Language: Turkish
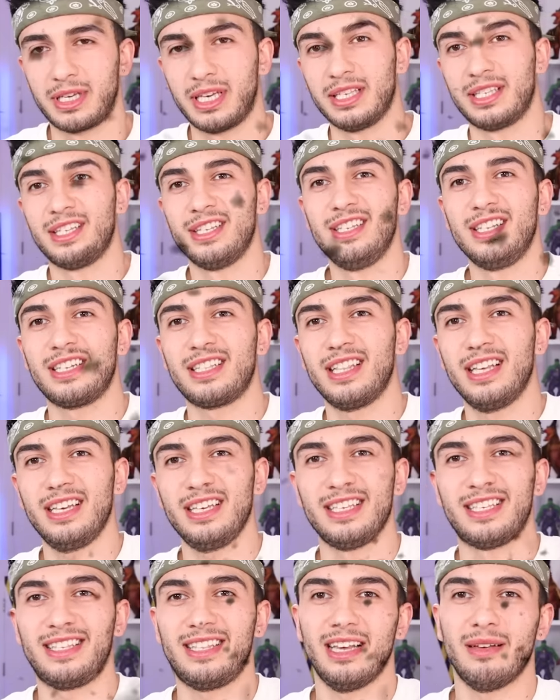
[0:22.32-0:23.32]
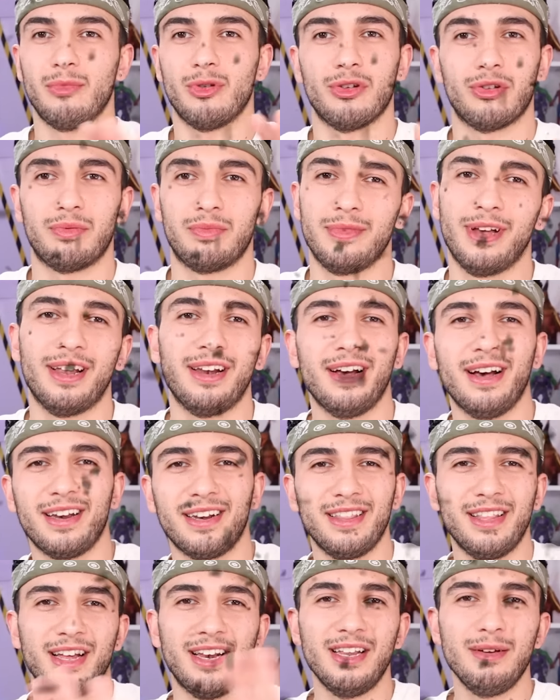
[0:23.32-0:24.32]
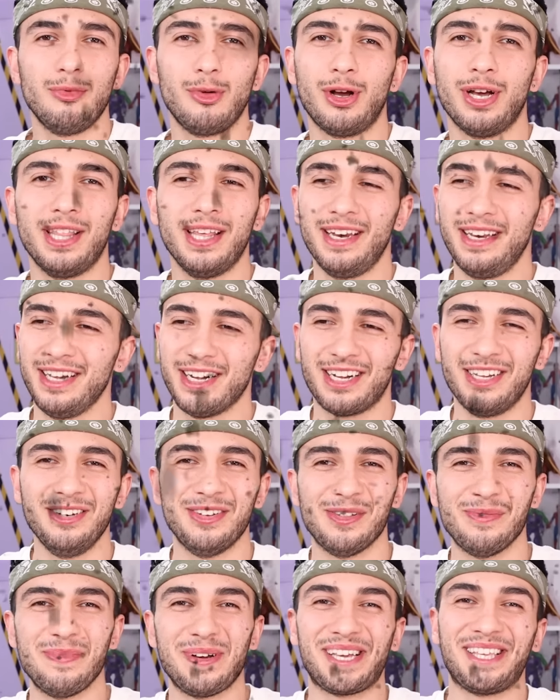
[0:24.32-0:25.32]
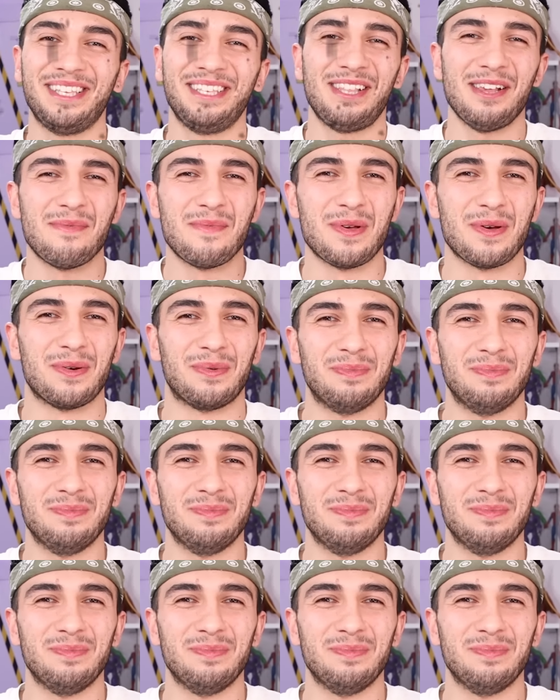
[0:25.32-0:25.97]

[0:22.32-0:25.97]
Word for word: Kesinlikle istemiyorum yani. Arılarla bu kadar yakın olmak istemiyorum.